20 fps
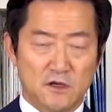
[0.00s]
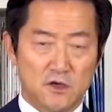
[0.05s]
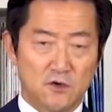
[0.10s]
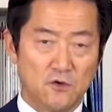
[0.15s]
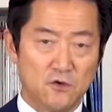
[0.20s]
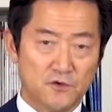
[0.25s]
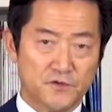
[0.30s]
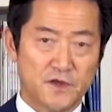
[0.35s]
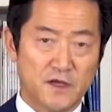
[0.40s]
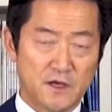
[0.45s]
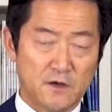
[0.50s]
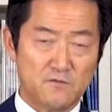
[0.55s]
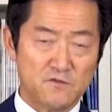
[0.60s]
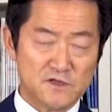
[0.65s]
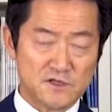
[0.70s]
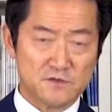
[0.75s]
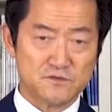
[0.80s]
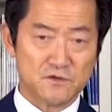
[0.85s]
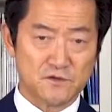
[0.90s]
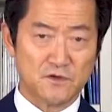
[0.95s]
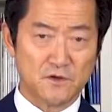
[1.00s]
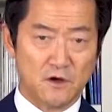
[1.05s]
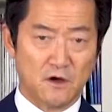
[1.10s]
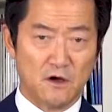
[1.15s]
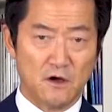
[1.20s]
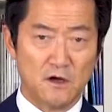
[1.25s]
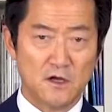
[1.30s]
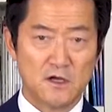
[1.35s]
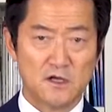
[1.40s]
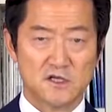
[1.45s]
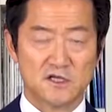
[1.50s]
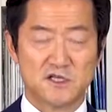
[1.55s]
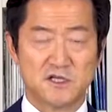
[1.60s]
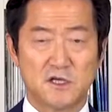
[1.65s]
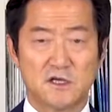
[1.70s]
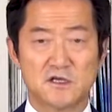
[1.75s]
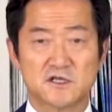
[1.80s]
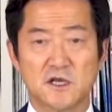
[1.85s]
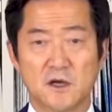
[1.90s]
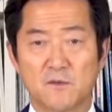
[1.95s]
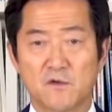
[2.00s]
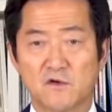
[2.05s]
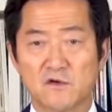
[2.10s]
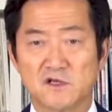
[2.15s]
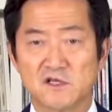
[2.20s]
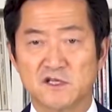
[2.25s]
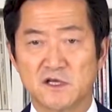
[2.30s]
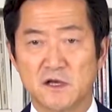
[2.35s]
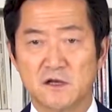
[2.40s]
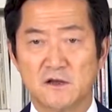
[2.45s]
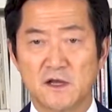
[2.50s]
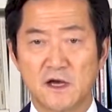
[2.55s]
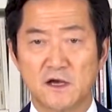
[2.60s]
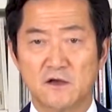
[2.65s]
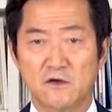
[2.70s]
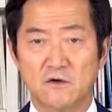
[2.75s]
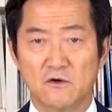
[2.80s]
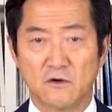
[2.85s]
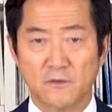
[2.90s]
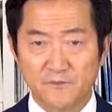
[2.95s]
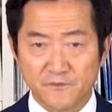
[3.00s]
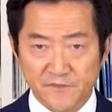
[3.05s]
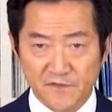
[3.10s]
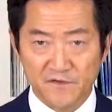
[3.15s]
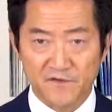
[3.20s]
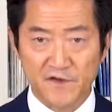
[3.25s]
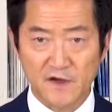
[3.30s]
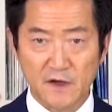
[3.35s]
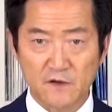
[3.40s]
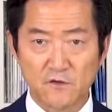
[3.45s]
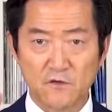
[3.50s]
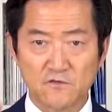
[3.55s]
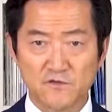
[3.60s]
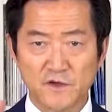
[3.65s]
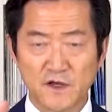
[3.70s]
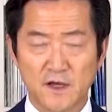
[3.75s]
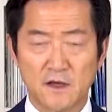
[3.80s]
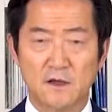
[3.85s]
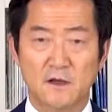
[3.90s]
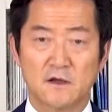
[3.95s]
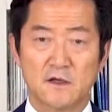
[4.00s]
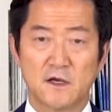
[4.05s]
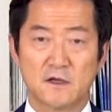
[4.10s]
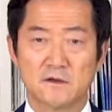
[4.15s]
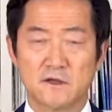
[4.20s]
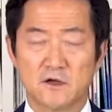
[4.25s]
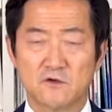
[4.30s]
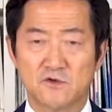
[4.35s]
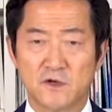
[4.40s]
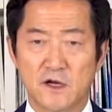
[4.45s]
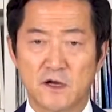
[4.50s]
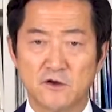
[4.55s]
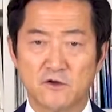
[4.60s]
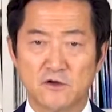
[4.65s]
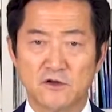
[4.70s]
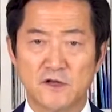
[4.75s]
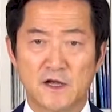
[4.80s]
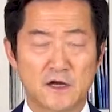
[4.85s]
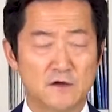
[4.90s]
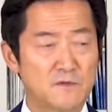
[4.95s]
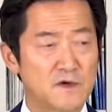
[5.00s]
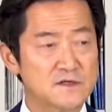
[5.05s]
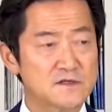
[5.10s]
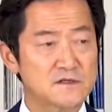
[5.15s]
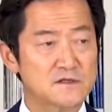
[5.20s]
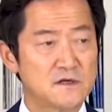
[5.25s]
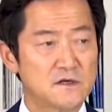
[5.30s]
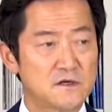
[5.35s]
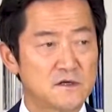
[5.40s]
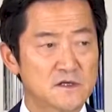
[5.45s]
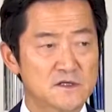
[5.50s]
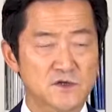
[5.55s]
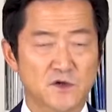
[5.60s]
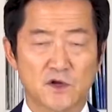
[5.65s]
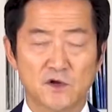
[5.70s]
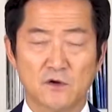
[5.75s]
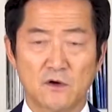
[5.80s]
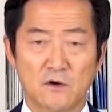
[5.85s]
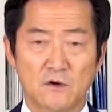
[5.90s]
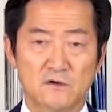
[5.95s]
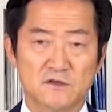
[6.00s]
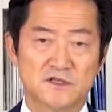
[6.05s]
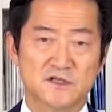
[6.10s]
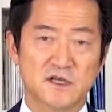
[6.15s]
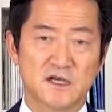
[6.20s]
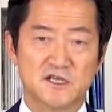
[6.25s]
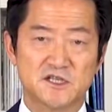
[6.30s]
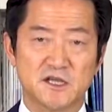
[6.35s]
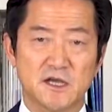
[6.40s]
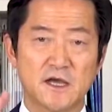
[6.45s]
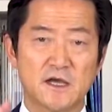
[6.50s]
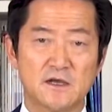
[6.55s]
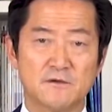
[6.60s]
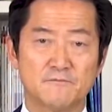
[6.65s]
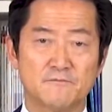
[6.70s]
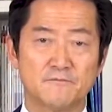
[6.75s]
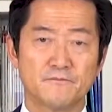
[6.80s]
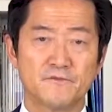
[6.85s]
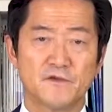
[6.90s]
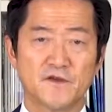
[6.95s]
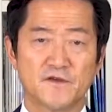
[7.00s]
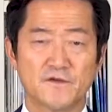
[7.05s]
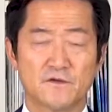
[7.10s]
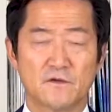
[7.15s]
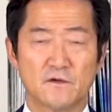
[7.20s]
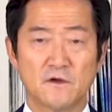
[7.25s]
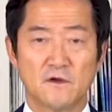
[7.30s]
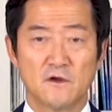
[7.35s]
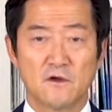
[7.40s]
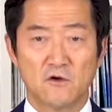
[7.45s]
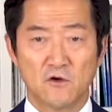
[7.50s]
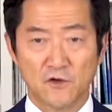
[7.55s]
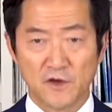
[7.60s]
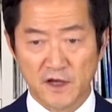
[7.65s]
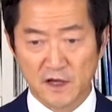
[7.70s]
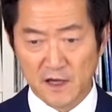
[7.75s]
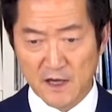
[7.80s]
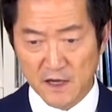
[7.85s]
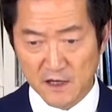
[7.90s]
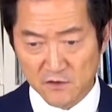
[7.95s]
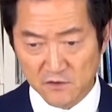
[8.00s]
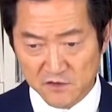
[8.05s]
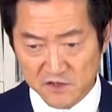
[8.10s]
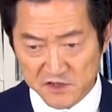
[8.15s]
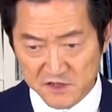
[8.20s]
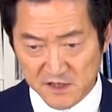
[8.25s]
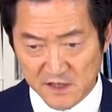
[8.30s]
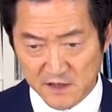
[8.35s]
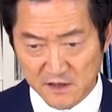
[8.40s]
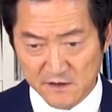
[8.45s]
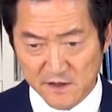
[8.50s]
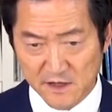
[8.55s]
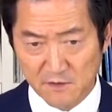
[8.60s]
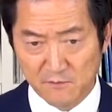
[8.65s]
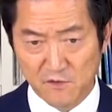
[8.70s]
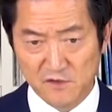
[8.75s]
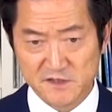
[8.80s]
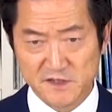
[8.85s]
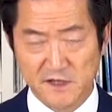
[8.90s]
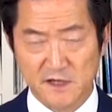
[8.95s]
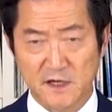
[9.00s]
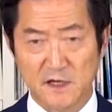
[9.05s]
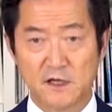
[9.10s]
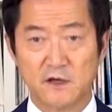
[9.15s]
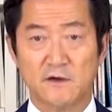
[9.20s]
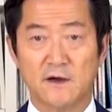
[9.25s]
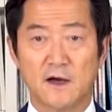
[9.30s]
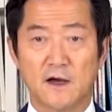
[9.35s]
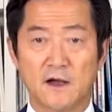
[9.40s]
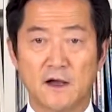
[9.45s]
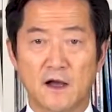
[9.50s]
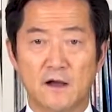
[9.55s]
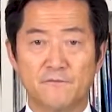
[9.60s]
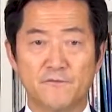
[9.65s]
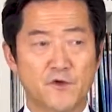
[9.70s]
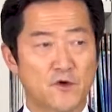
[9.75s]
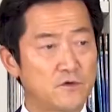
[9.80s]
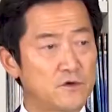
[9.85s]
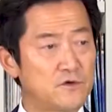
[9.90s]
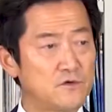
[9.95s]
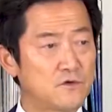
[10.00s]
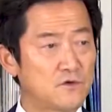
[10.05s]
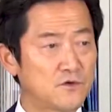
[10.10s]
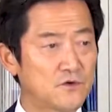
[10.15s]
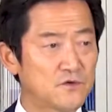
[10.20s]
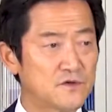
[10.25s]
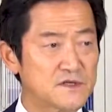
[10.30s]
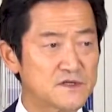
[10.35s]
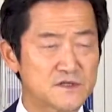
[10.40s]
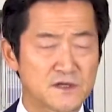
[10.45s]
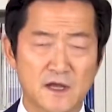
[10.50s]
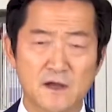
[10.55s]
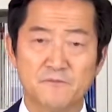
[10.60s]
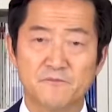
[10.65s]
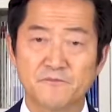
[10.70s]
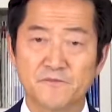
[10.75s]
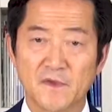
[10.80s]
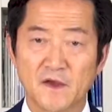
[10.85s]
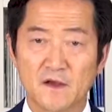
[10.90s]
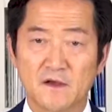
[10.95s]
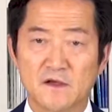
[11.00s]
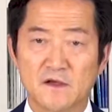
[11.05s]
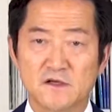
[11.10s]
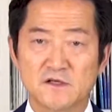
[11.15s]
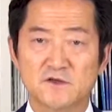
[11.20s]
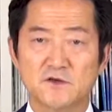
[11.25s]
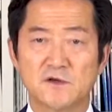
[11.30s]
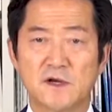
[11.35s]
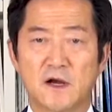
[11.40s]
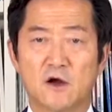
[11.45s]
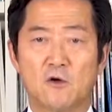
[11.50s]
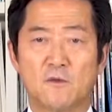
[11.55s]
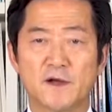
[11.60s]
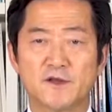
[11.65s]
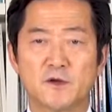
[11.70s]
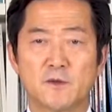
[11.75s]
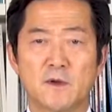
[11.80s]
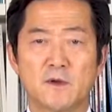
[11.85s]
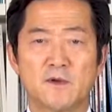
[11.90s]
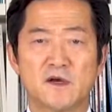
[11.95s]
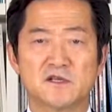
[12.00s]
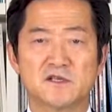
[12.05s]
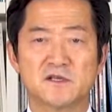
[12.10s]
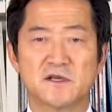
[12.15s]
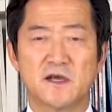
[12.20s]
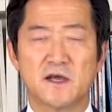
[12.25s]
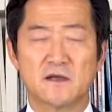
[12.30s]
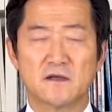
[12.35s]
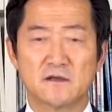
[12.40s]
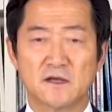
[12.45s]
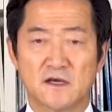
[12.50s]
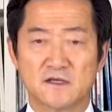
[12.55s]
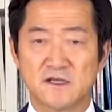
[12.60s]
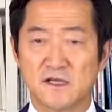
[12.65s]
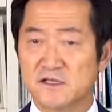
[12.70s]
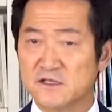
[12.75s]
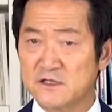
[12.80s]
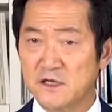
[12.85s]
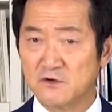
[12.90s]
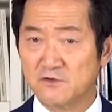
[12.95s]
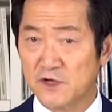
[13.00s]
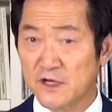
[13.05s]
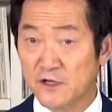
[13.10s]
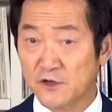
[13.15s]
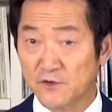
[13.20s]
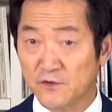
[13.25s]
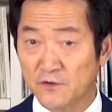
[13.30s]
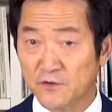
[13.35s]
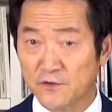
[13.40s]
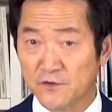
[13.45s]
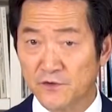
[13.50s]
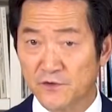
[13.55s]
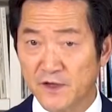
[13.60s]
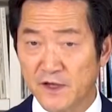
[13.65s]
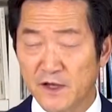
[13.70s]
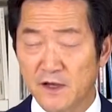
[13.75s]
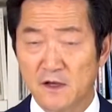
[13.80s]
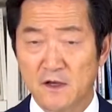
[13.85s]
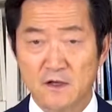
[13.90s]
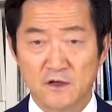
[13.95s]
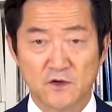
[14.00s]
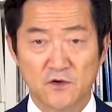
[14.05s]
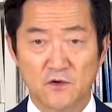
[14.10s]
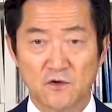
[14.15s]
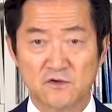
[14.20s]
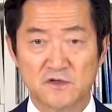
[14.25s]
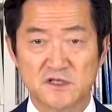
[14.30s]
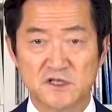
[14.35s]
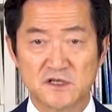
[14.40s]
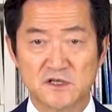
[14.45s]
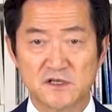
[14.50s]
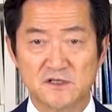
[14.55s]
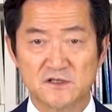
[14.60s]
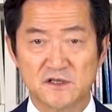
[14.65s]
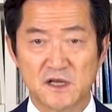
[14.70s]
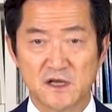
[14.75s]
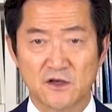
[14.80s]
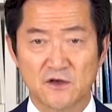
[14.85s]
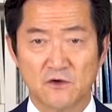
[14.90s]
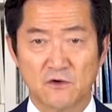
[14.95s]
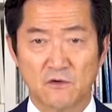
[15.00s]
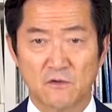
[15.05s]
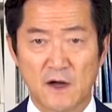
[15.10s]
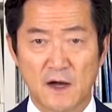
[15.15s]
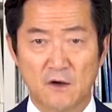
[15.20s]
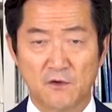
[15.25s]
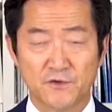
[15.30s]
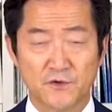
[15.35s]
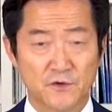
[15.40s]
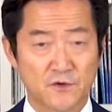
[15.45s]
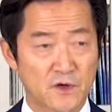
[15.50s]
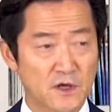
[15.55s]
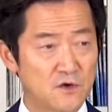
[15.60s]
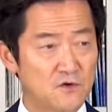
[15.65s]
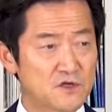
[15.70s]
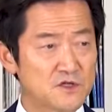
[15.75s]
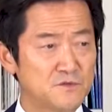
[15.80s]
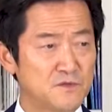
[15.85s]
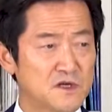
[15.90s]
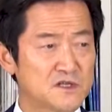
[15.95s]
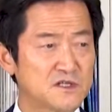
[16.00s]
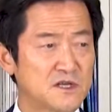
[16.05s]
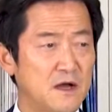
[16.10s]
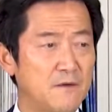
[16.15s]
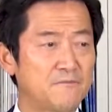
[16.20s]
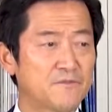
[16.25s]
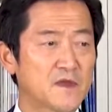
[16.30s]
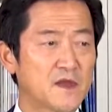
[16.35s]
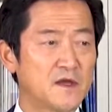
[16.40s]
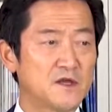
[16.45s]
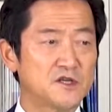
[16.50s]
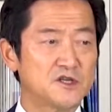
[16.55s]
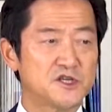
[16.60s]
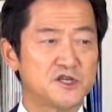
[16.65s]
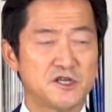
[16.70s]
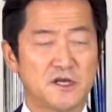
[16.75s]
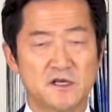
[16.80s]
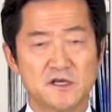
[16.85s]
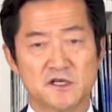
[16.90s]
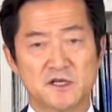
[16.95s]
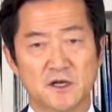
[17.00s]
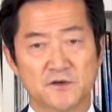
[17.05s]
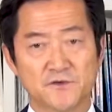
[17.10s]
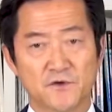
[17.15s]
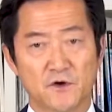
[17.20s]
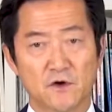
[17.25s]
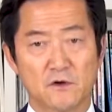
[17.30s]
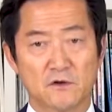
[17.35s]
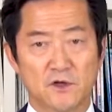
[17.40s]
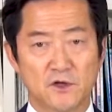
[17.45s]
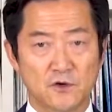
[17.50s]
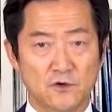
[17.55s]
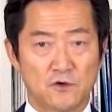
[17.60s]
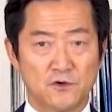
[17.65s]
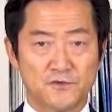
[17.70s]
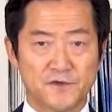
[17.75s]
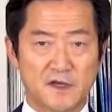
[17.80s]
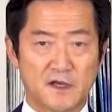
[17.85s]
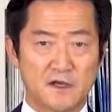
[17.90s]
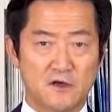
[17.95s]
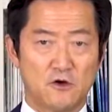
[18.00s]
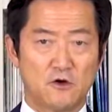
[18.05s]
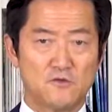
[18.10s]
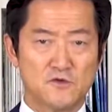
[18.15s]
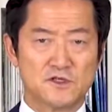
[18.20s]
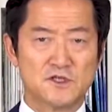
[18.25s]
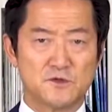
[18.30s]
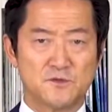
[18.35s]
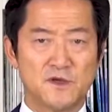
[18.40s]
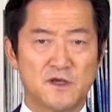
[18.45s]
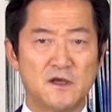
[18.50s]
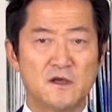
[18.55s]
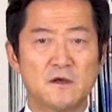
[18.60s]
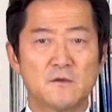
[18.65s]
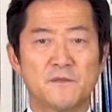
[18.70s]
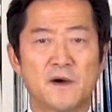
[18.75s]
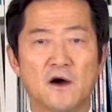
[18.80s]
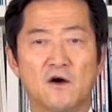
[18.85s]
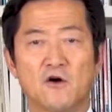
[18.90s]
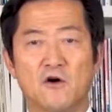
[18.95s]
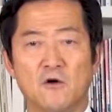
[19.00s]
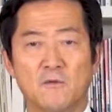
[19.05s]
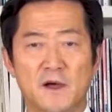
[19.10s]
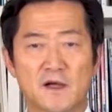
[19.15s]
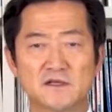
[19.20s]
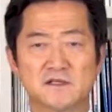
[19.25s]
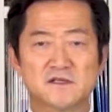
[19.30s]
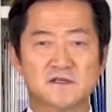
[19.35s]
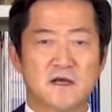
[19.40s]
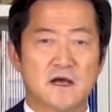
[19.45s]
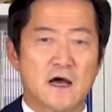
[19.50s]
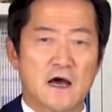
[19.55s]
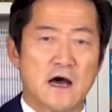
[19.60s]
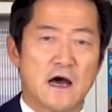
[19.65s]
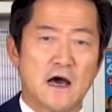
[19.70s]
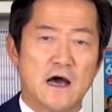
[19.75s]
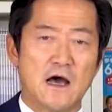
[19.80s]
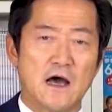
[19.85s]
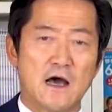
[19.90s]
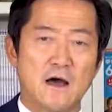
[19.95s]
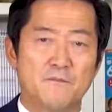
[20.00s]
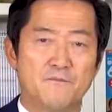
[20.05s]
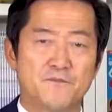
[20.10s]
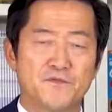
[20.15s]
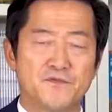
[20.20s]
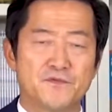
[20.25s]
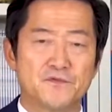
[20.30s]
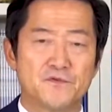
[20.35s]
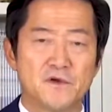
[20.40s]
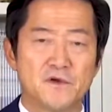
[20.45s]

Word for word: 協定結ぶと支援者も支援内容を全力でやってくれるようになります。それをお伝えしたいんです。お願いをして何もせえへんではあかんということですね。それらをまとめまして大切なクレードということで教育シリーズで今日はお届けをしました。支援者と協定を結びパフォーマンスアップ